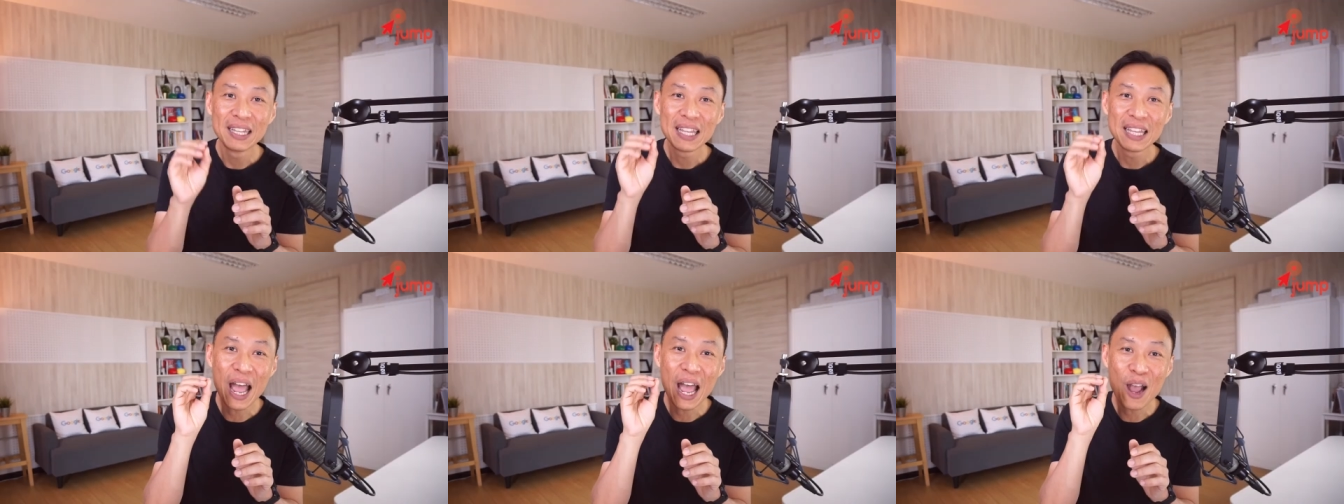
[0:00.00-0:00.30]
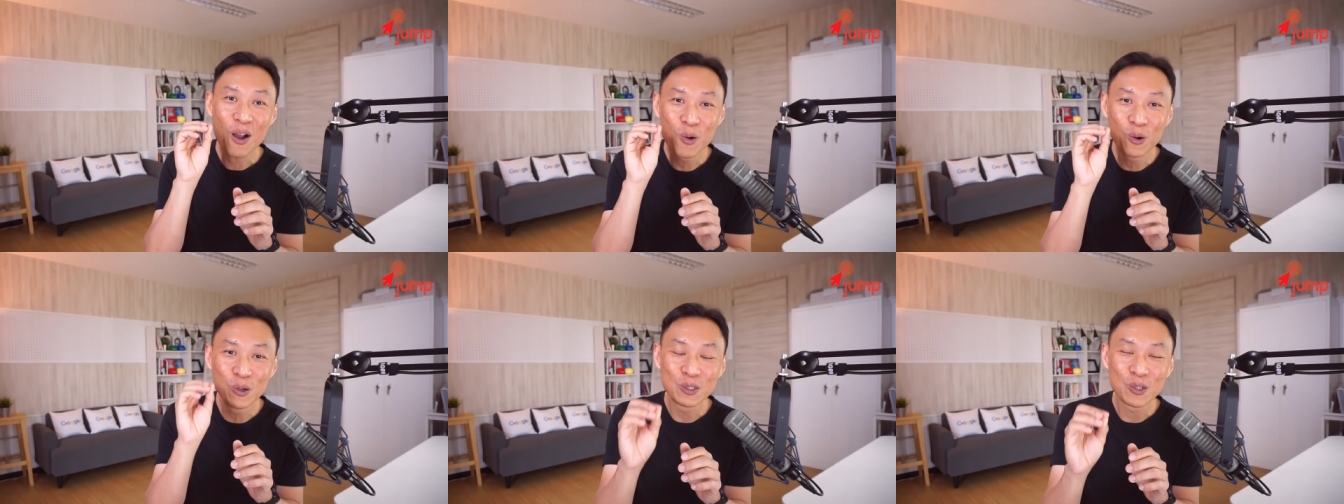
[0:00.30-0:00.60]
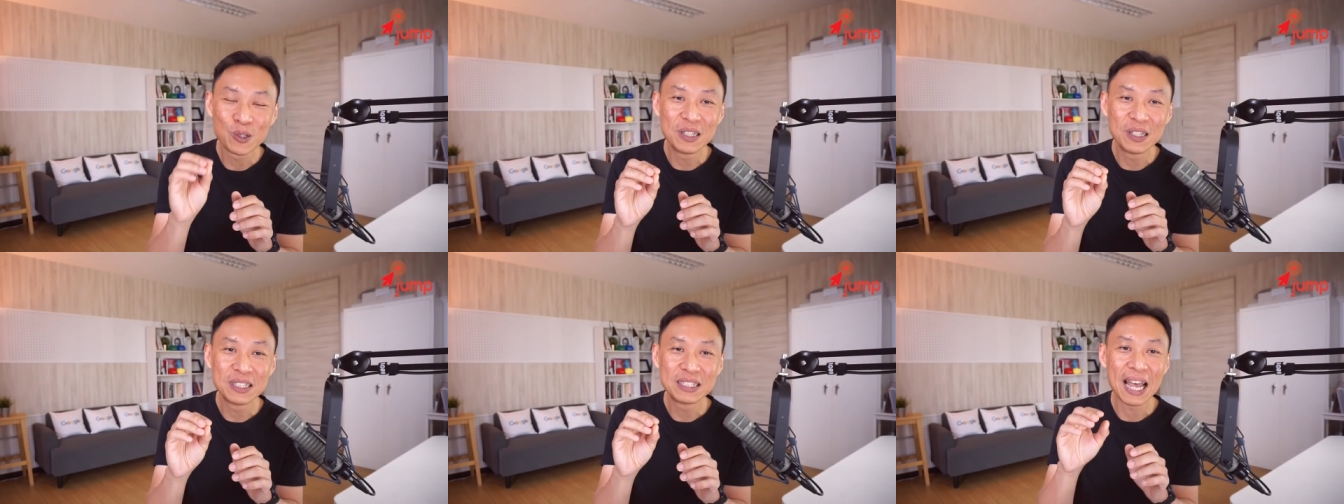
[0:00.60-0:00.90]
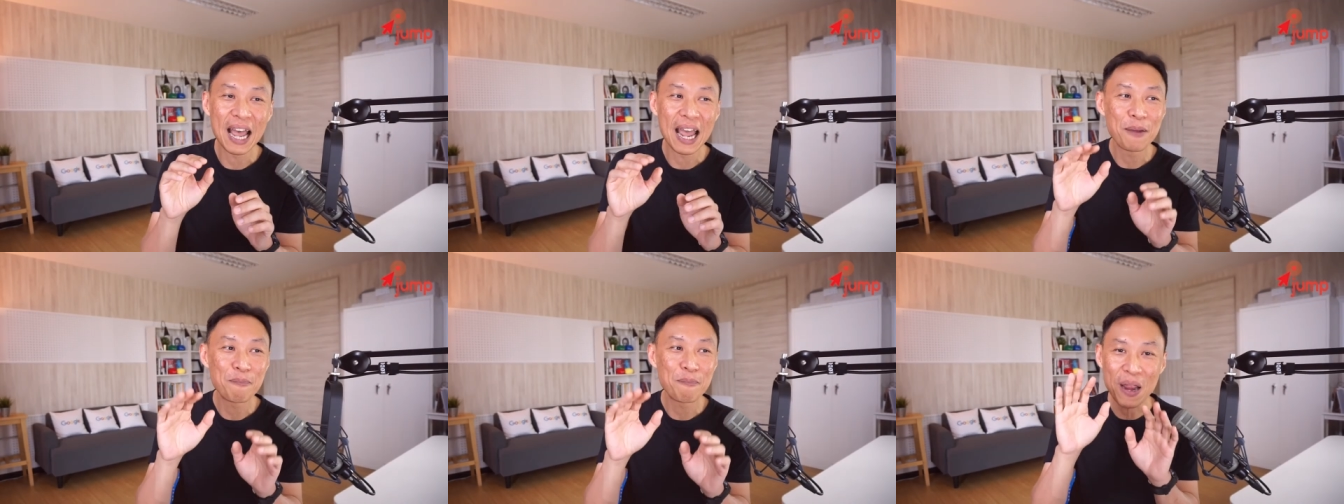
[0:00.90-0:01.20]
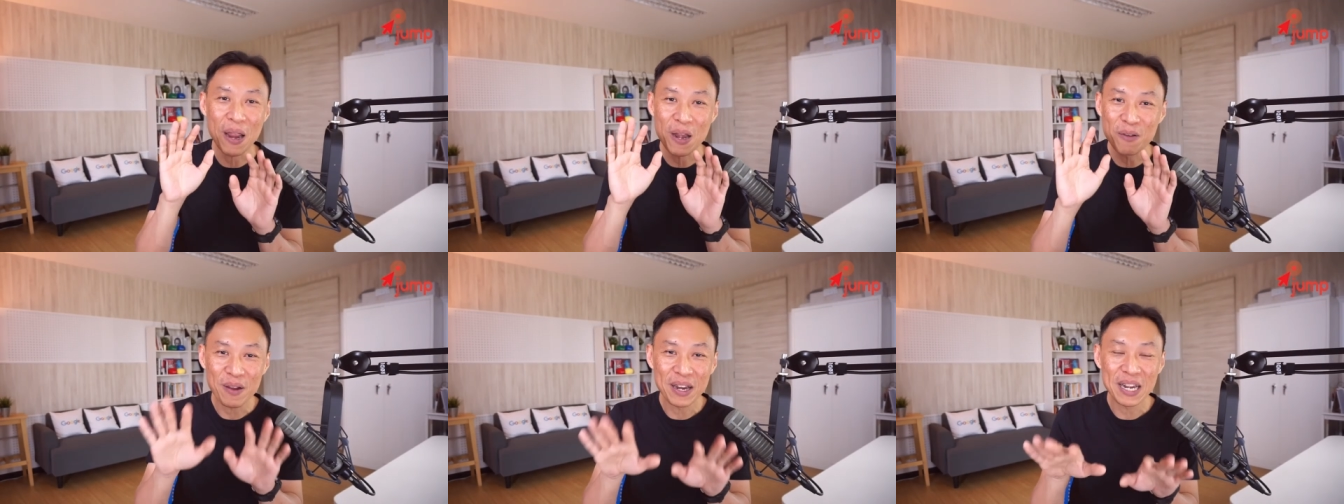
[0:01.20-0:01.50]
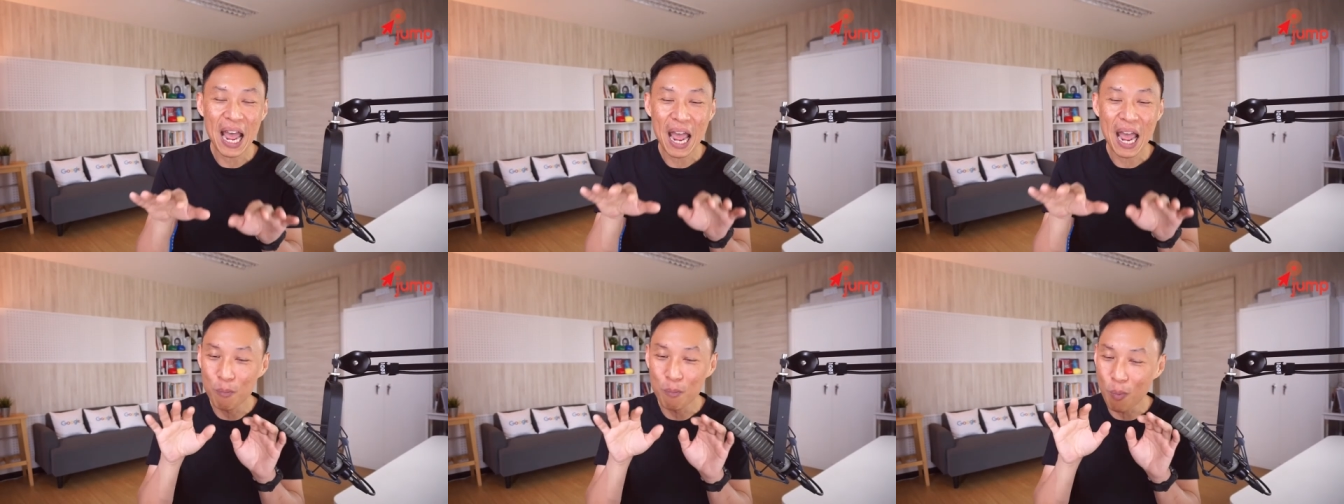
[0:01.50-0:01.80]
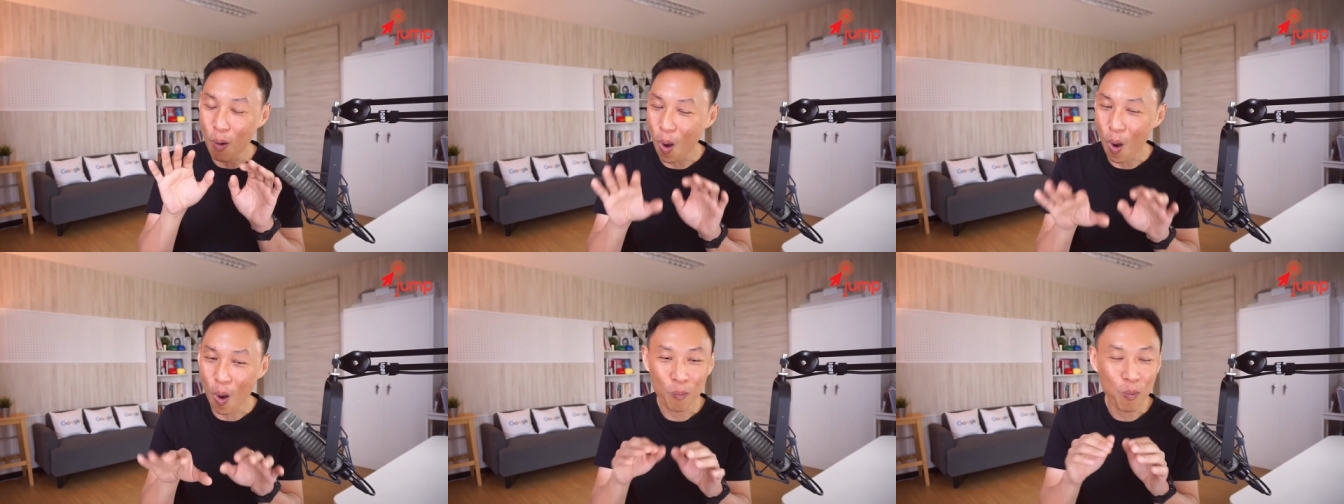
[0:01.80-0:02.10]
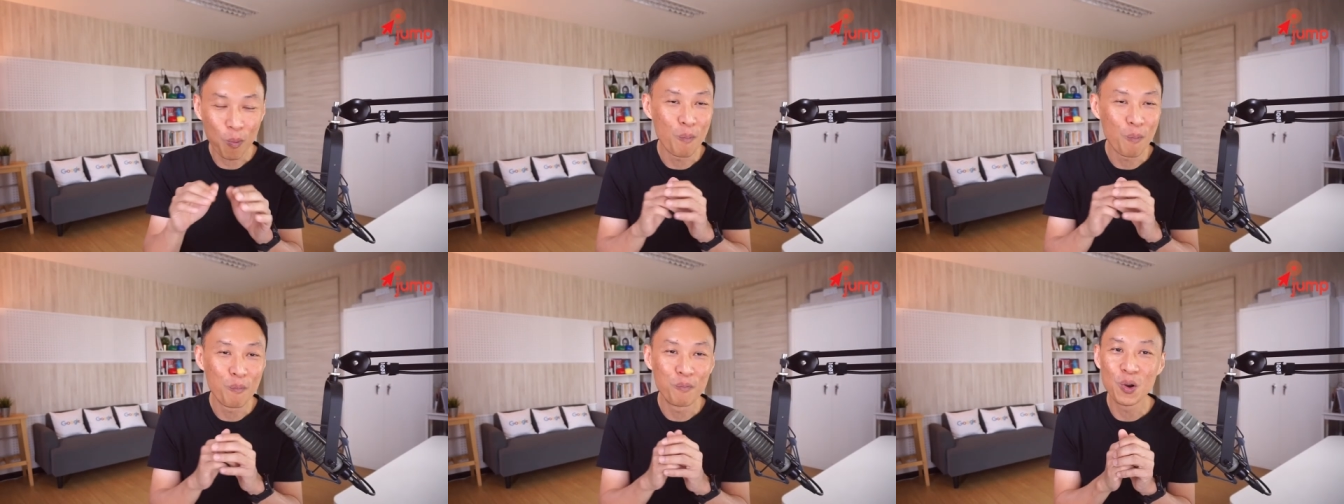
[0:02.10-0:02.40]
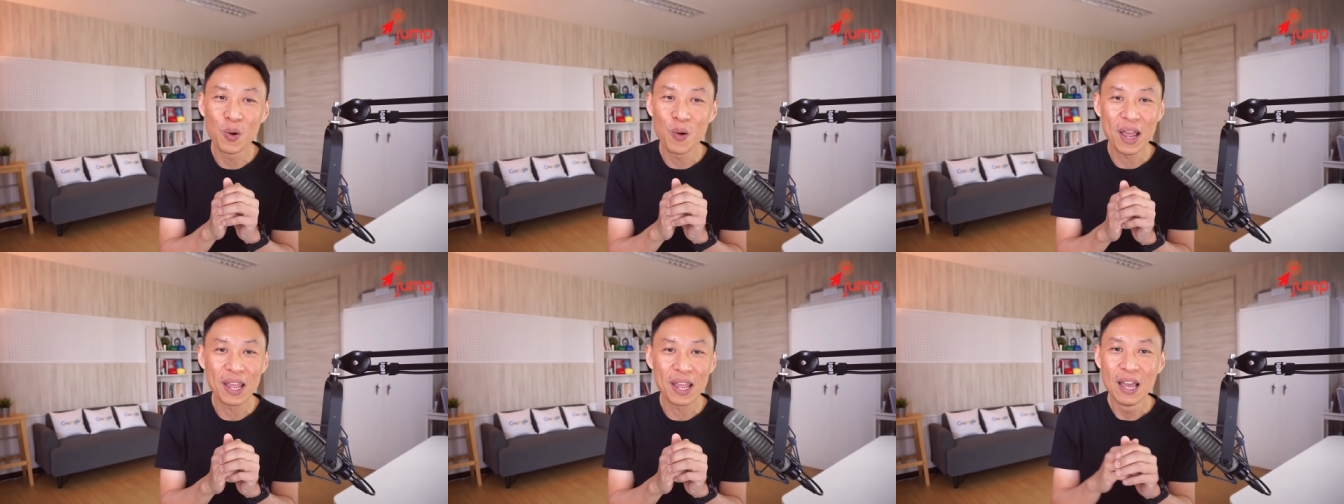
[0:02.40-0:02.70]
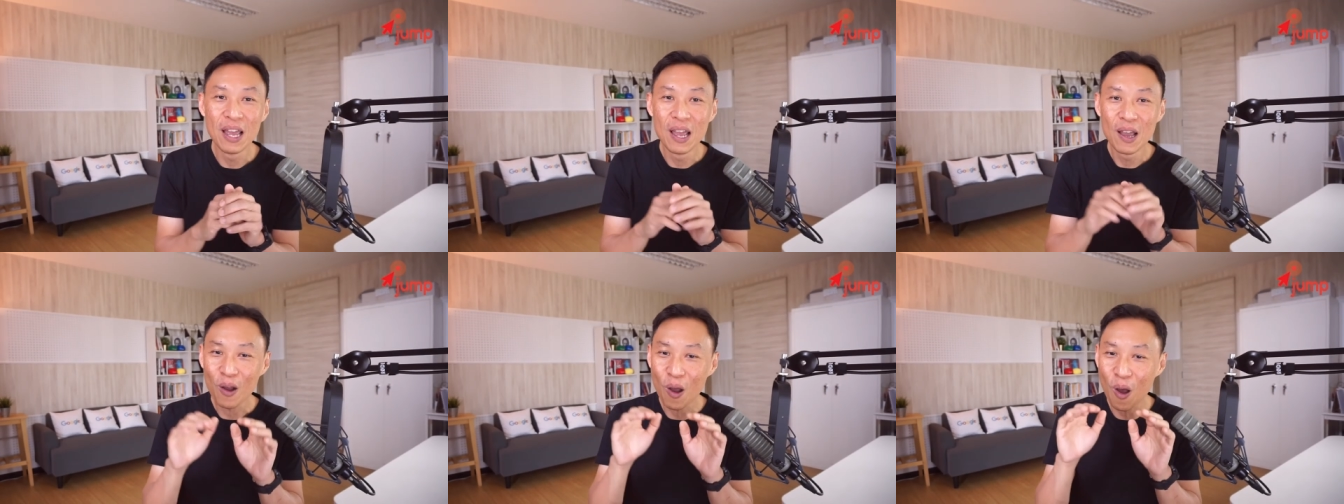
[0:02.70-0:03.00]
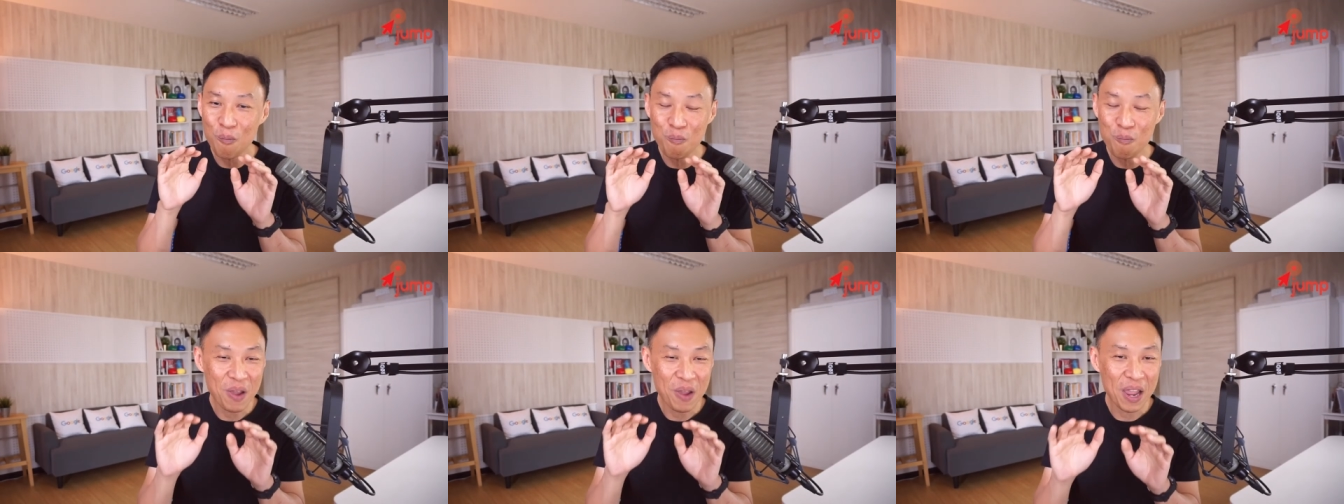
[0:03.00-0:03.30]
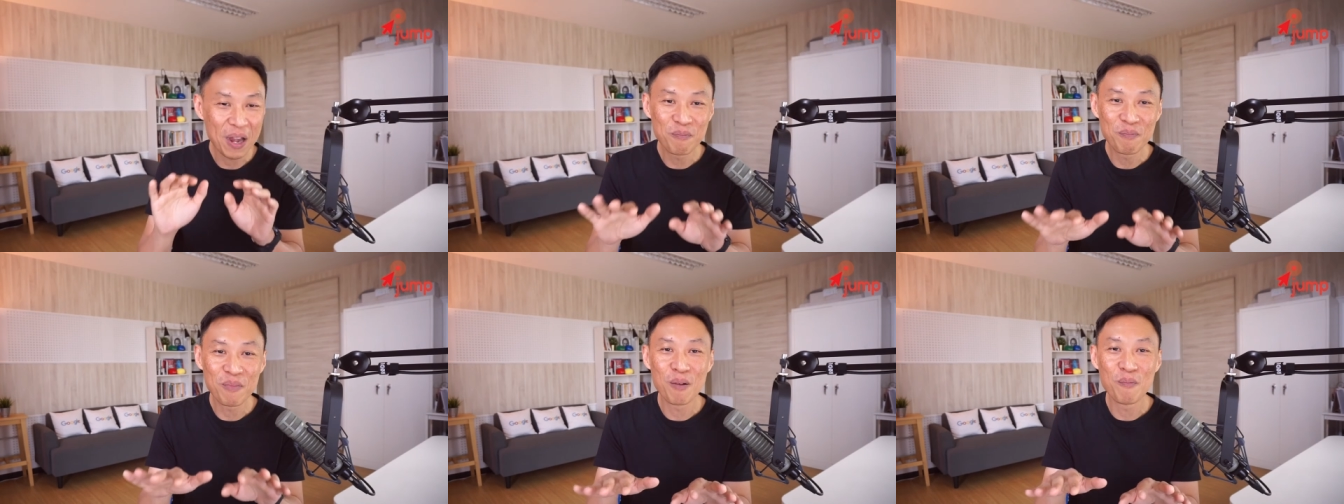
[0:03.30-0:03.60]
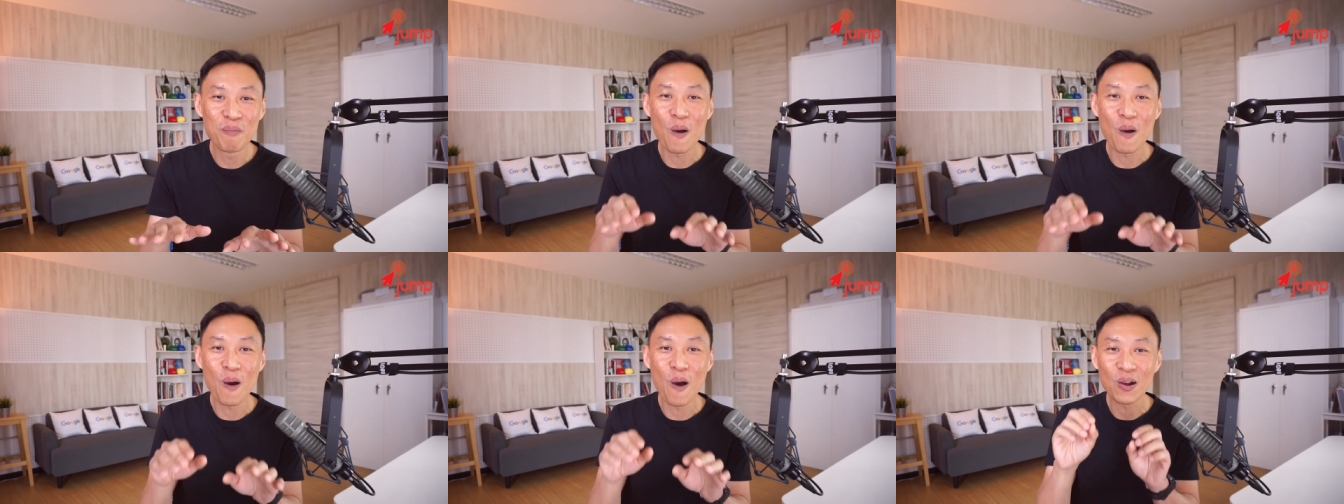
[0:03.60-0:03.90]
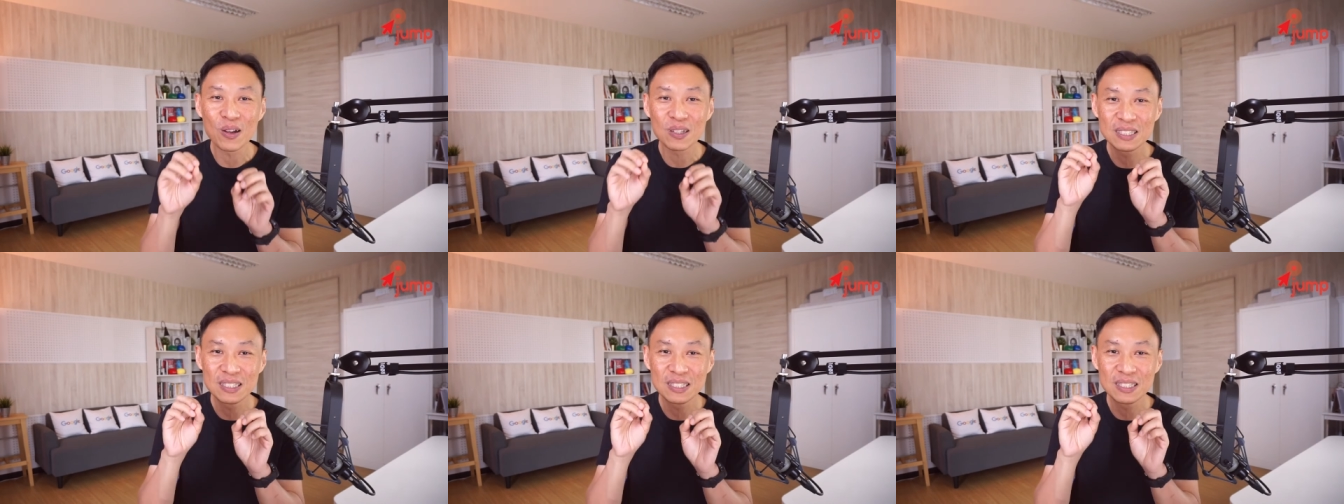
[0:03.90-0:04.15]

ถ้าคุณสนใจเป็นไปได้บอกผมด้วยคอมเมนต์มาบอก